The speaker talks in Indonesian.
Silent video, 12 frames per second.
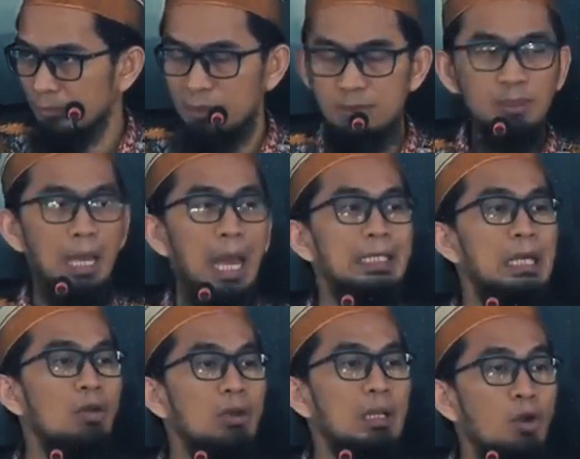Baik,
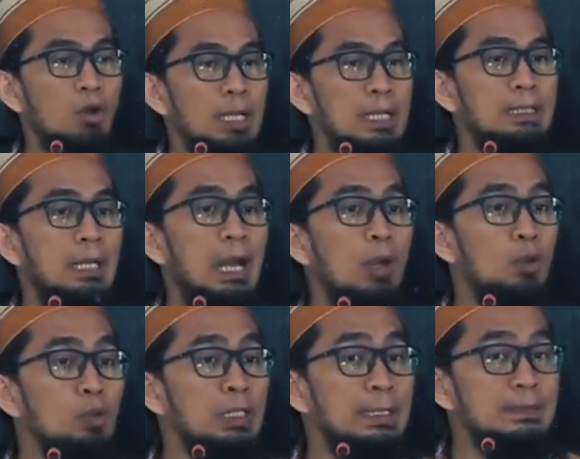ada orang-orang yang
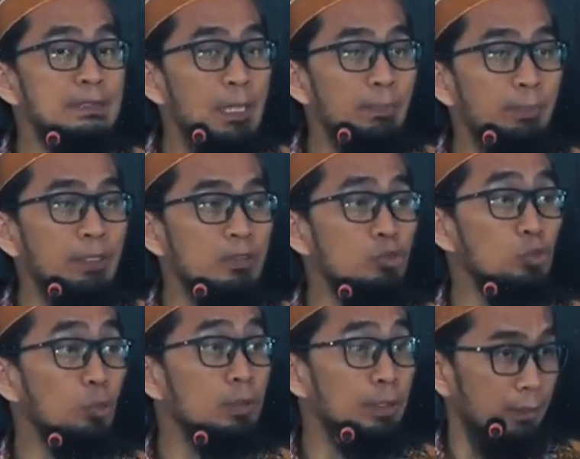aku telah siapkan
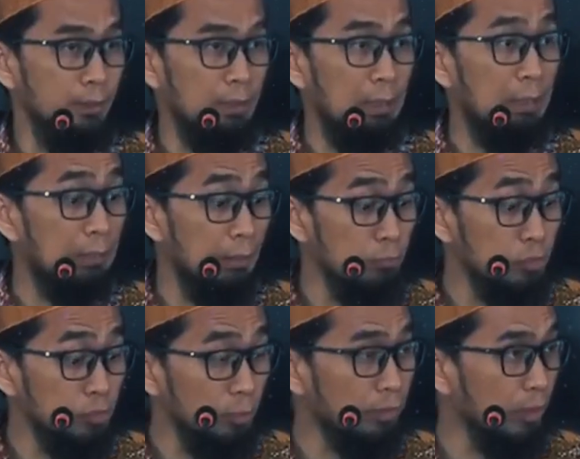surga, ragam
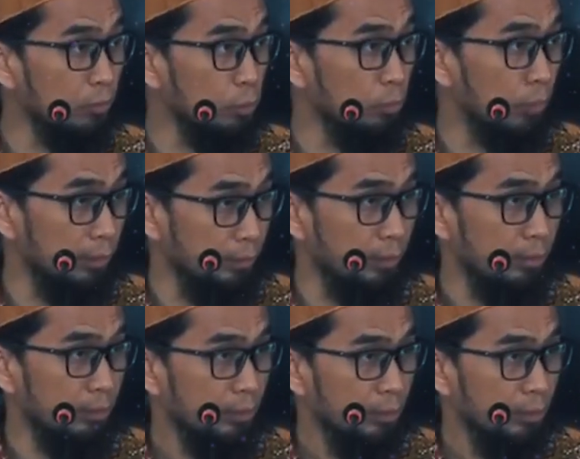surga untuk mereka.